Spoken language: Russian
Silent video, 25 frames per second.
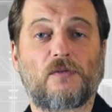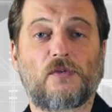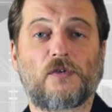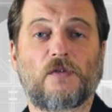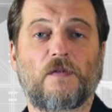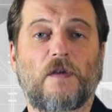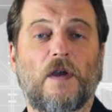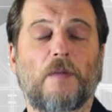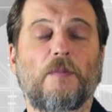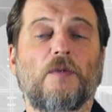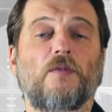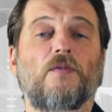С
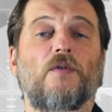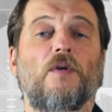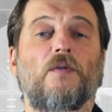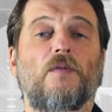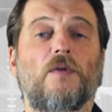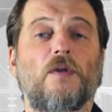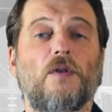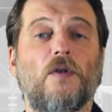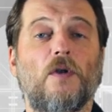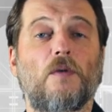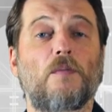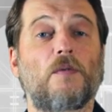вами Вова
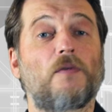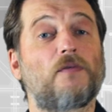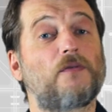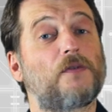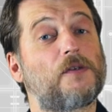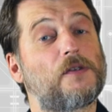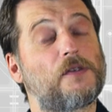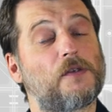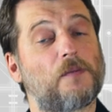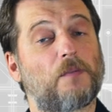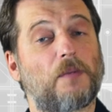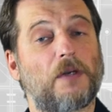Ломов и
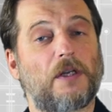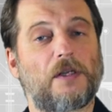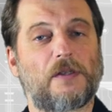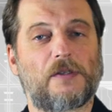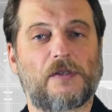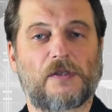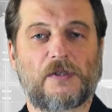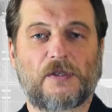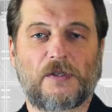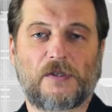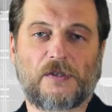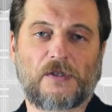
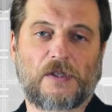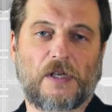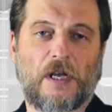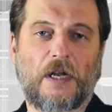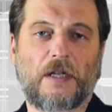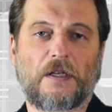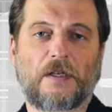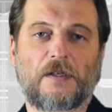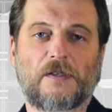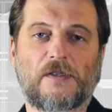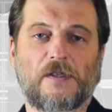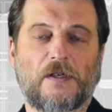Теплица
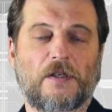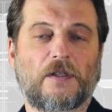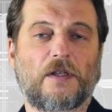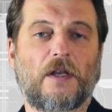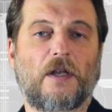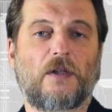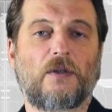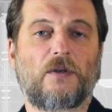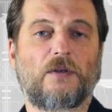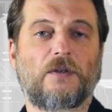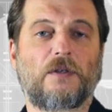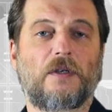социальных
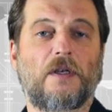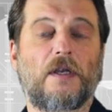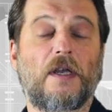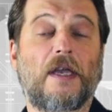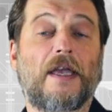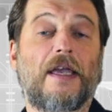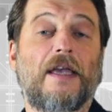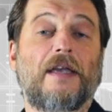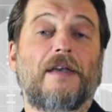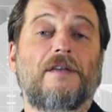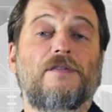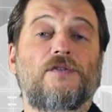технологий.
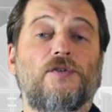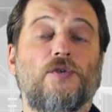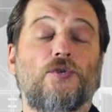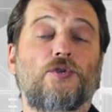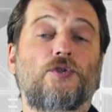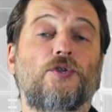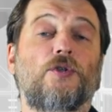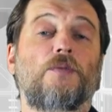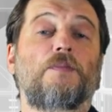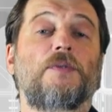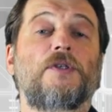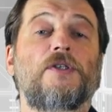Все,
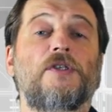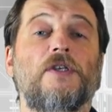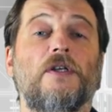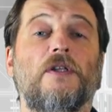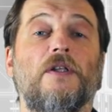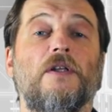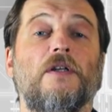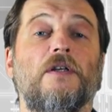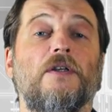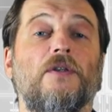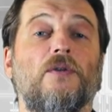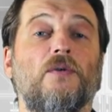что мы
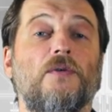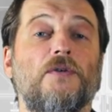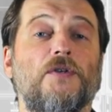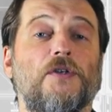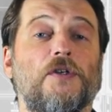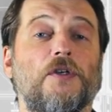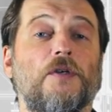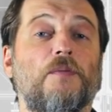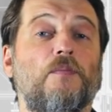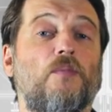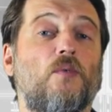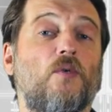делали до
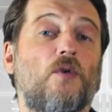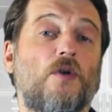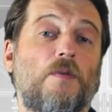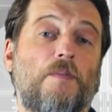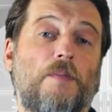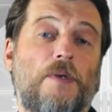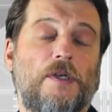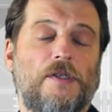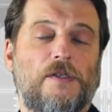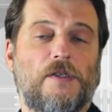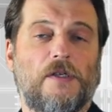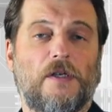сих пор,
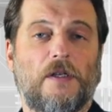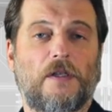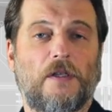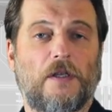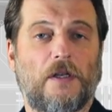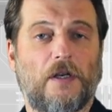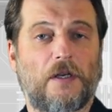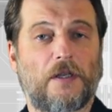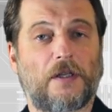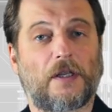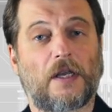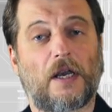мы
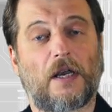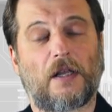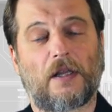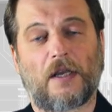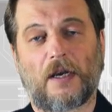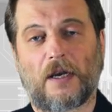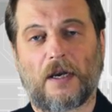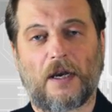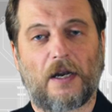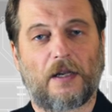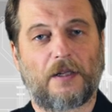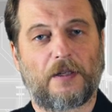делали на
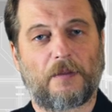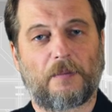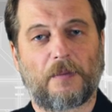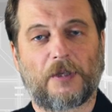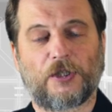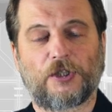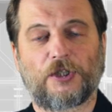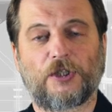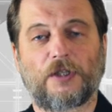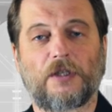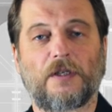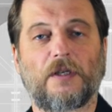локальной
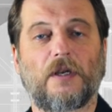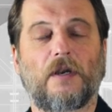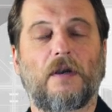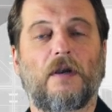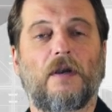машине.